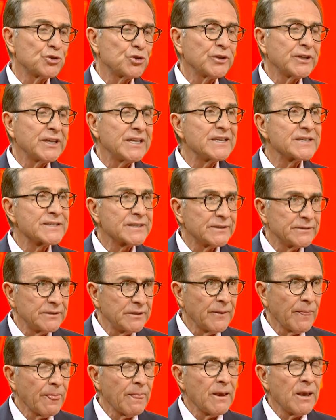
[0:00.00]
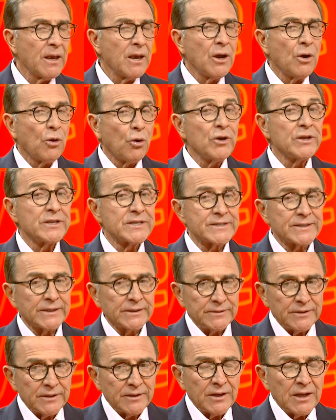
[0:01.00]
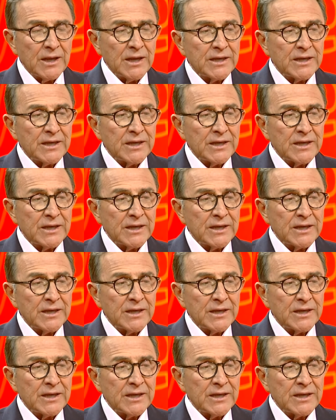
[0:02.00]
Çünkü insanın o insanın